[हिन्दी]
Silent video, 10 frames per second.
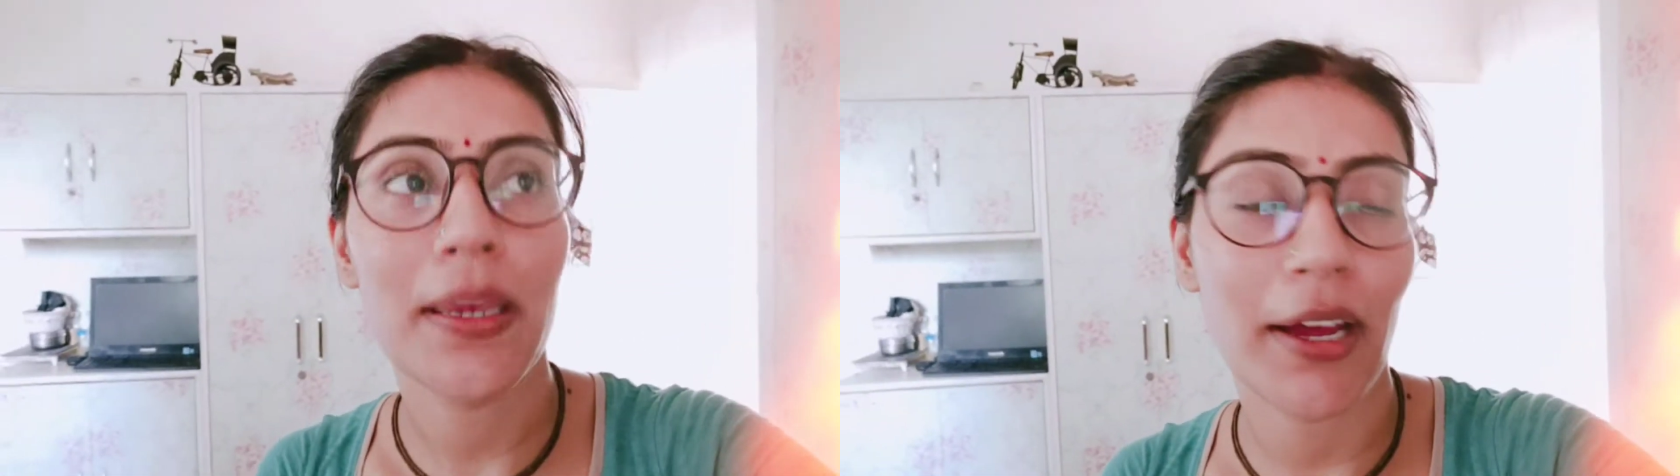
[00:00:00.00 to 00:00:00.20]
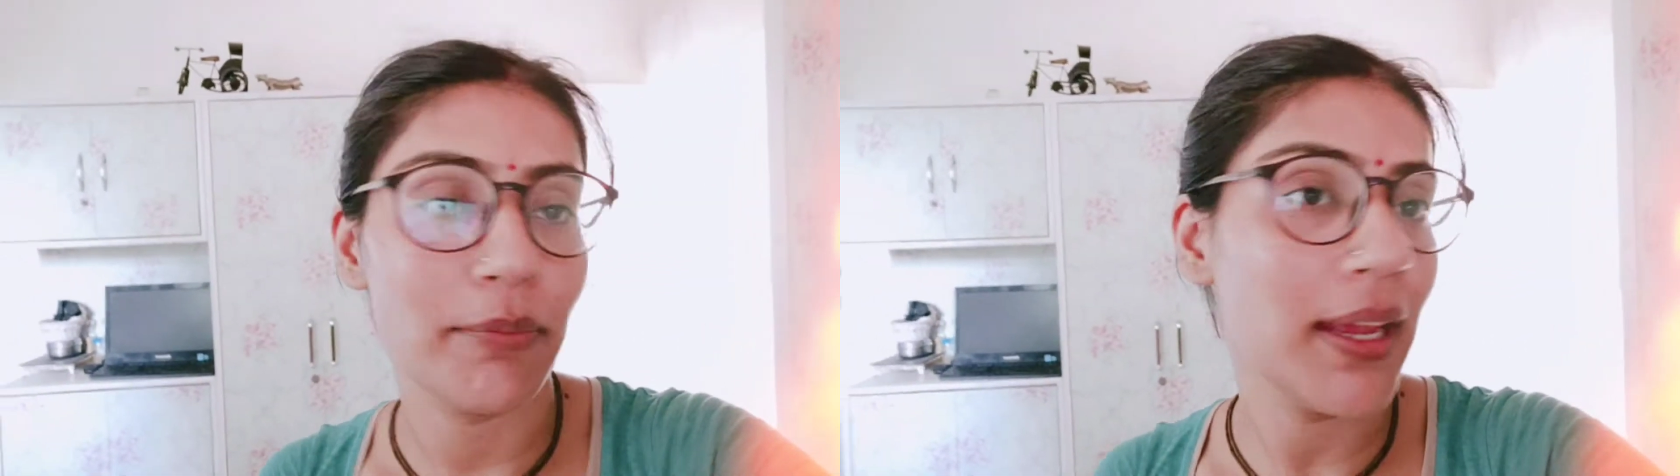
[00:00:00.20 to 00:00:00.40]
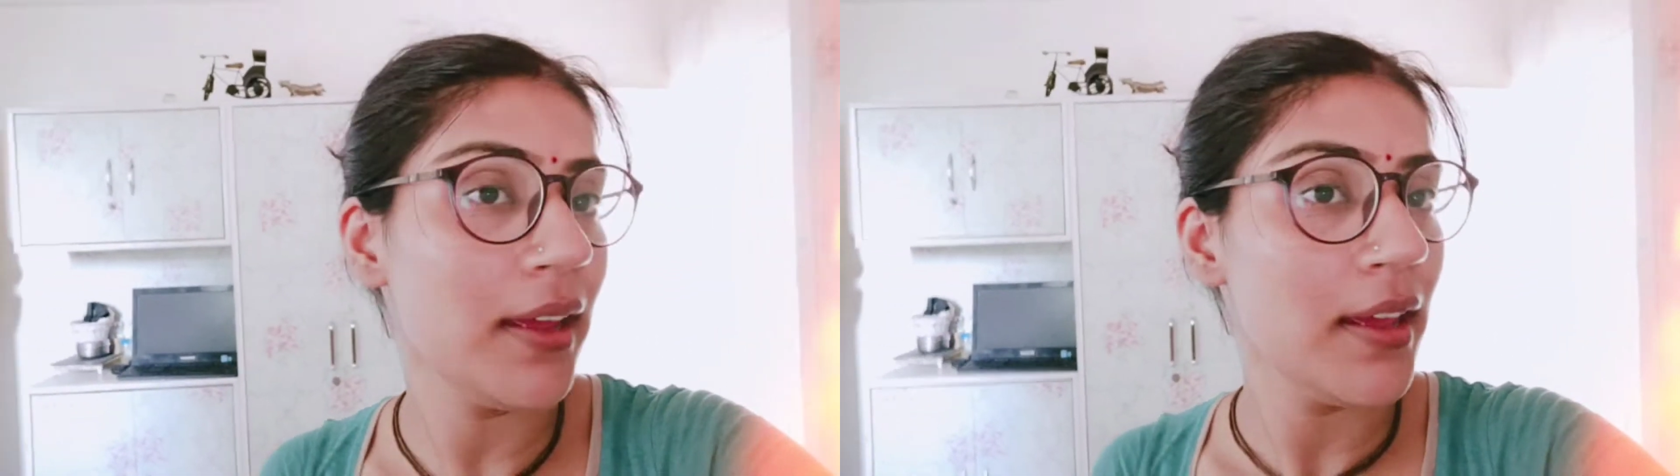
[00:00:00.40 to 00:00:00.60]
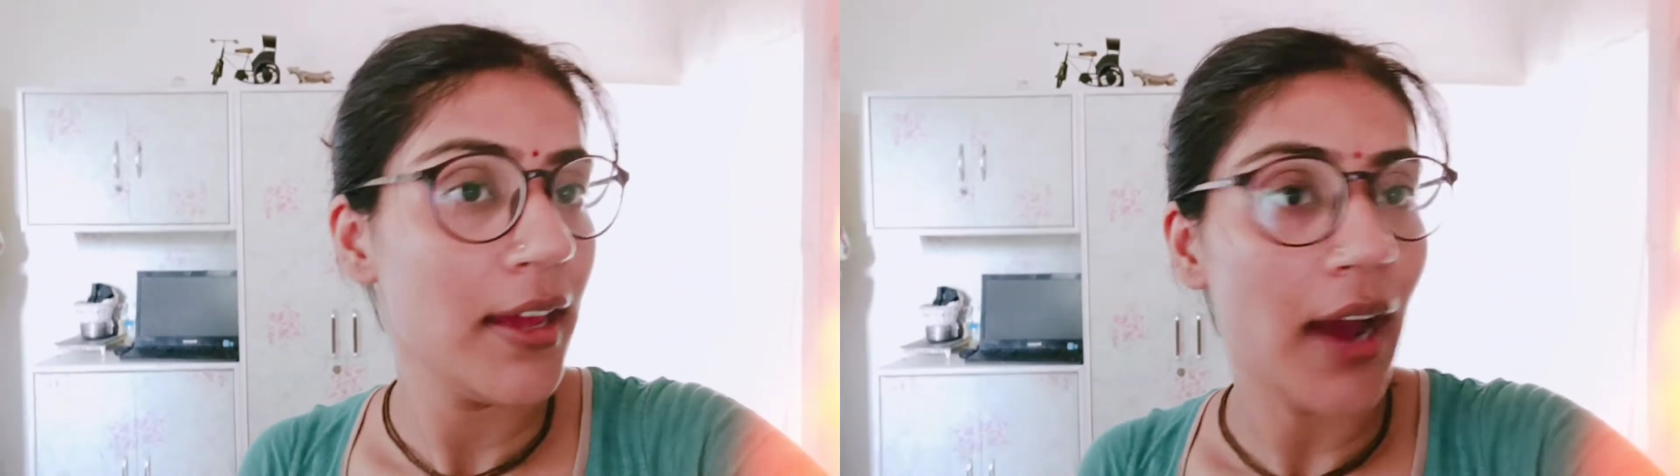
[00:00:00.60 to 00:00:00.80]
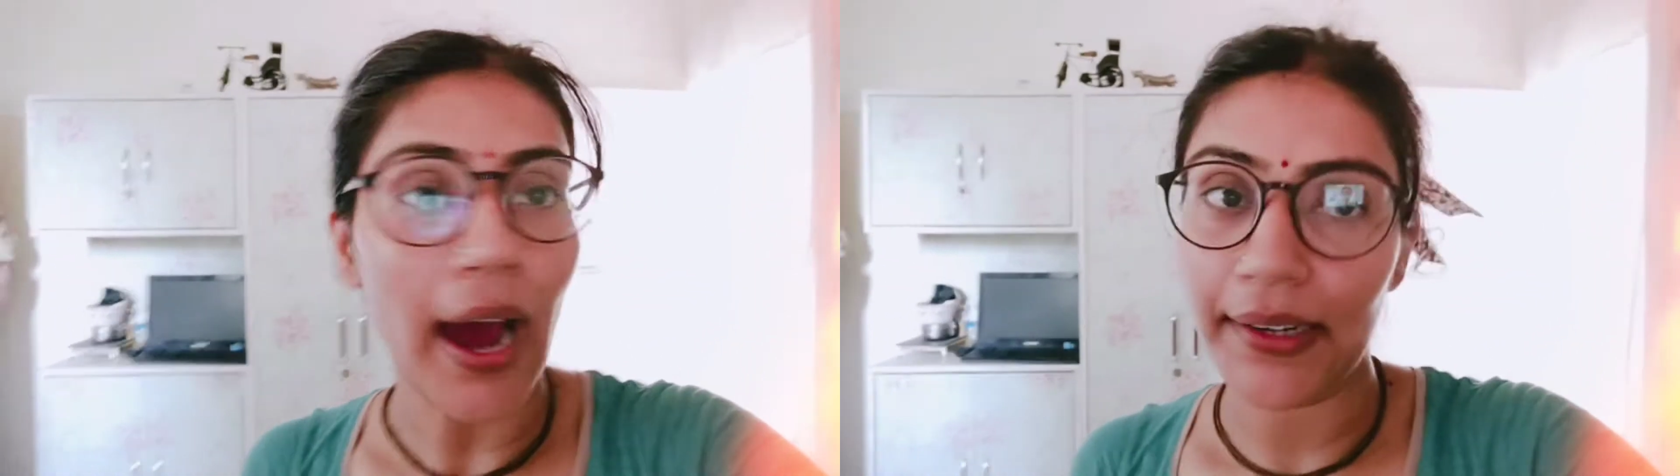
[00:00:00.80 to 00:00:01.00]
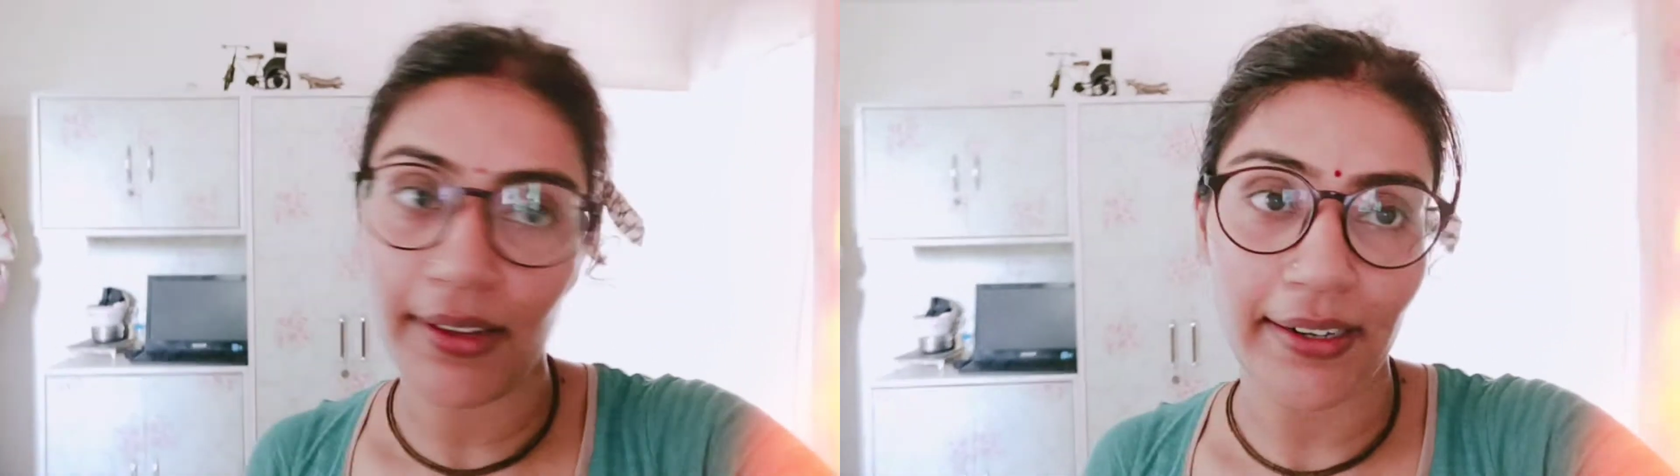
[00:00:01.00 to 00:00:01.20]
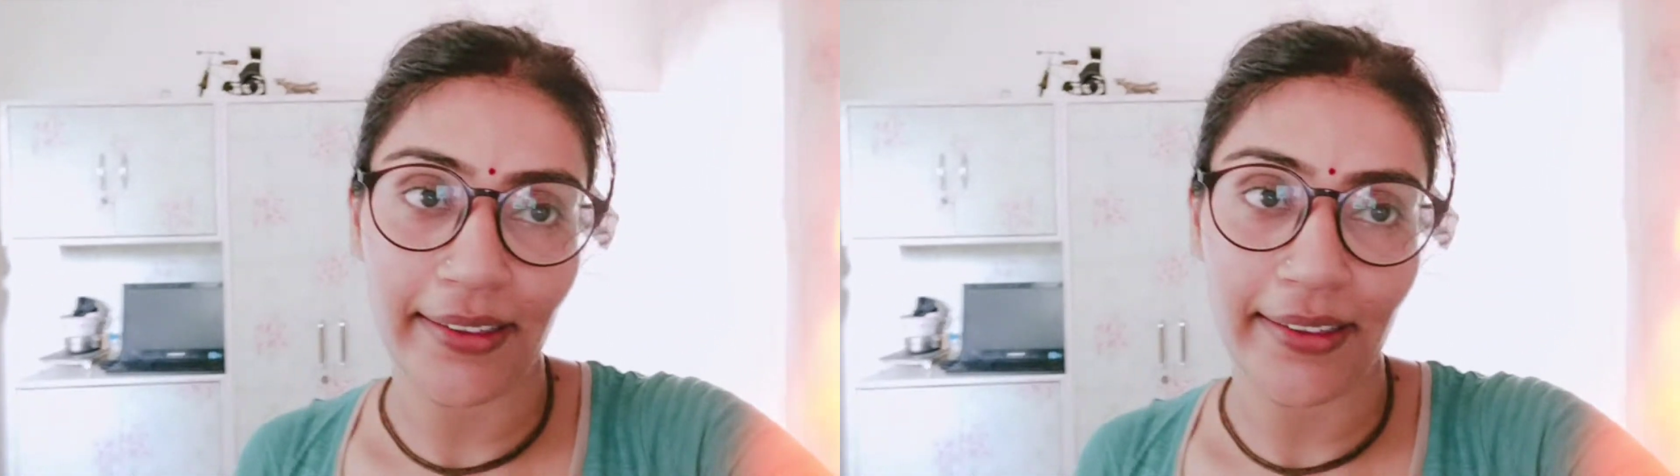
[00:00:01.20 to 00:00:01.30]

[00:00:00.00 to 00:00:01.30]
कान्हा जी को भी लगाना है